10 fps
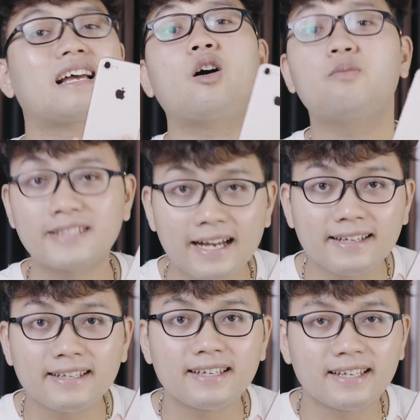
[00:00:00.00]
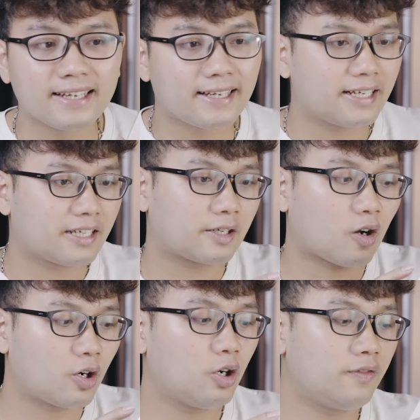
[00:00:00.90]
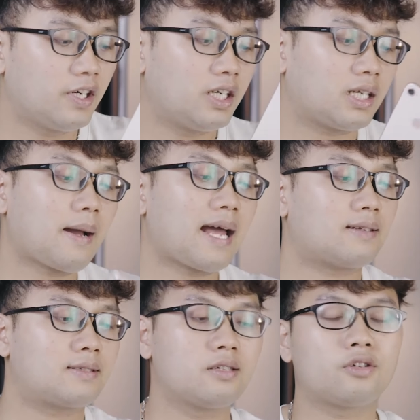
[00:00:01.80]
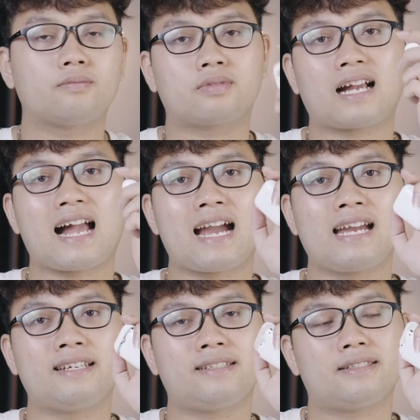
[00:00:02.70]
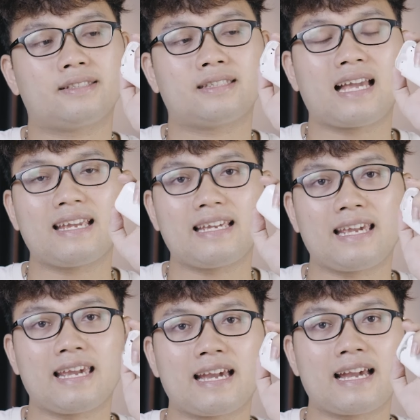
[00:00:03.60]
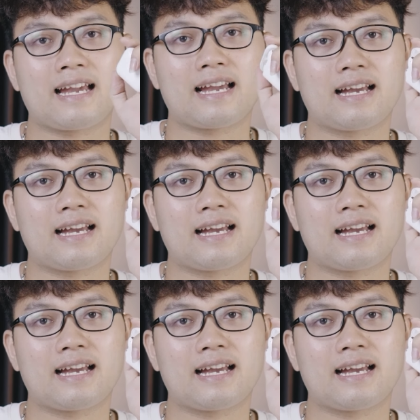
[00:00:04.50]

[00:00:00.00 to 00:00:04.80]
sạc không dây còn đối với các bạn sử dụng cái tai nghe